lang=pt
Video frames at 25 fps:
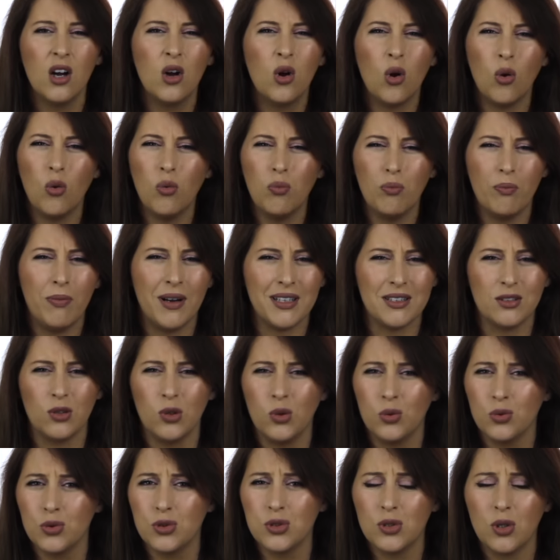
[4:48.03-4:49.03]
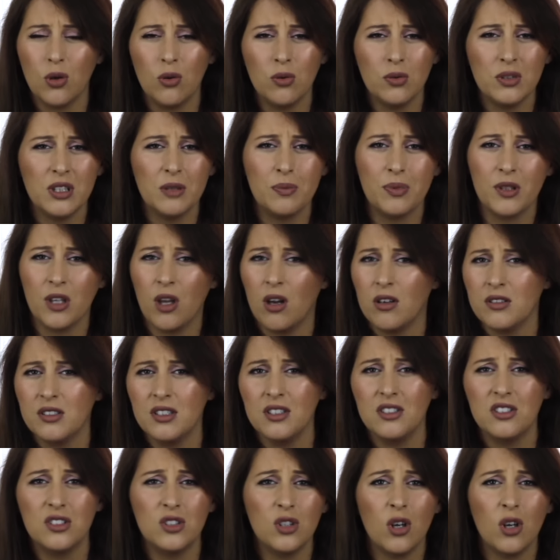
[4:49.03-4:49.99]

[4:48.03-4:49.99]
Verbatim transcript: com batons, com lip glosses,